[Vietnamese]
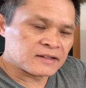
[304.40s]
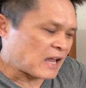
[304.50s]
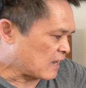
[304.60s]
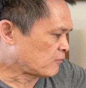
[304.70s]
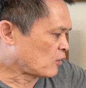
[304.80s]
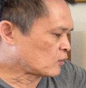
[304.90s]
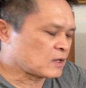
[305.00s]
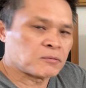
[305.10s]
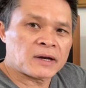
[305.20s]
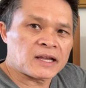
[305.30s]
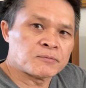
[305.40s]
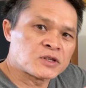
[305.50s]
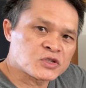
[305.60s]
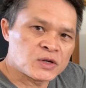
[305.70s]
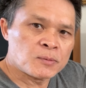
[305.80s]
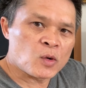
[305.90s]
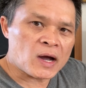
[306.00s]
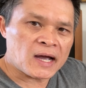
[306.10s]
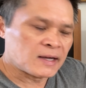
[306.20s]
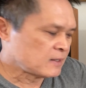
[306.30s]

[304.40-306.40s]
thẳng vô trong cái này mình stream qua